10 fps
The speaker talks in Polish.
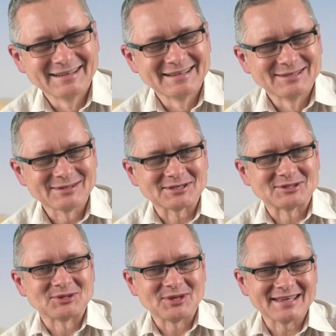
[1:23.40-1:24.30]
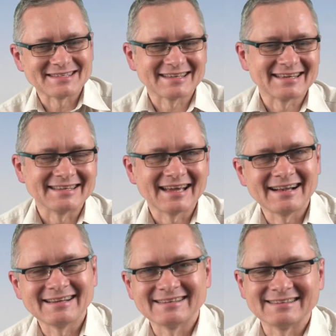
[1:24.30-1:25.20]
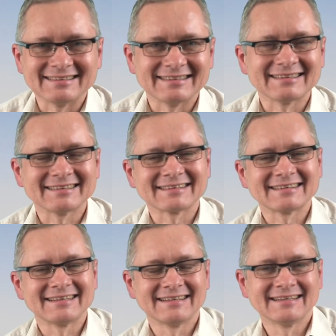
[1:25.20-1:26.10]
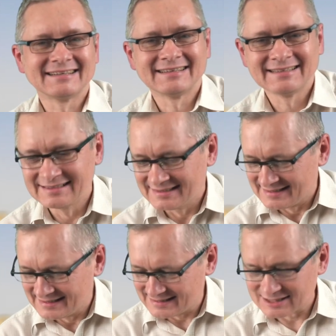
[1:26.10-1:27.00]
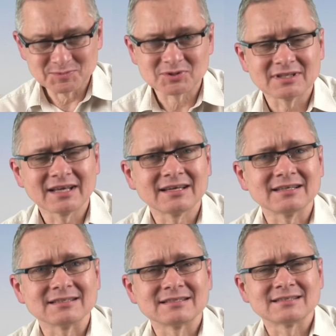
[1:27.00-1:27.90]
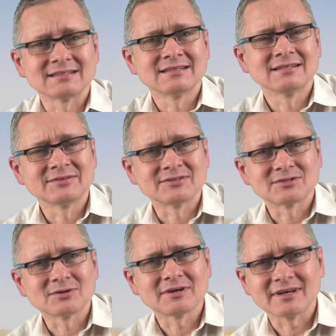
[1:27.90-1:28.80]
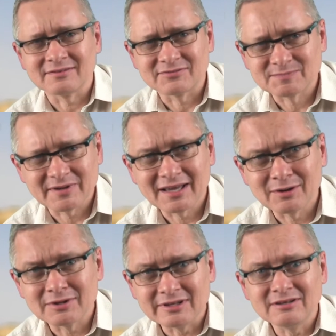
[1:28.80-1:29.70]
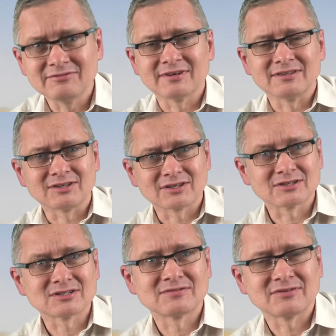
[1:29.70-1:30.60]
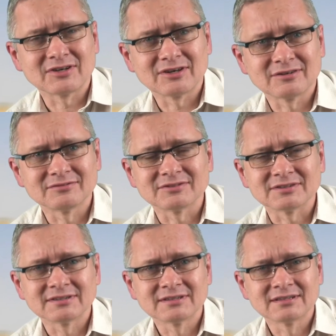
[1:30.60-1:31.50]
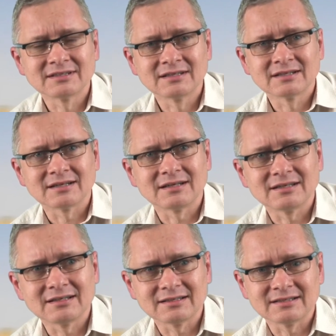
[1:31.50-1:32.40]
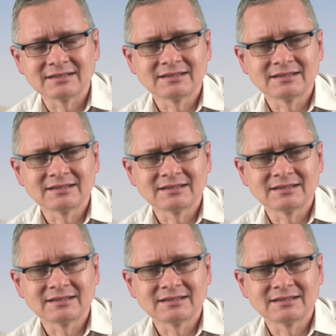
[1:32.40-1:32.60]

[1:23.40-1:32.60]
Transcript: Słuchajcie, czy to nie jest genialne, tak? Co sprzedajesz? Słuchaj, wspaniały event rozwojowy, ale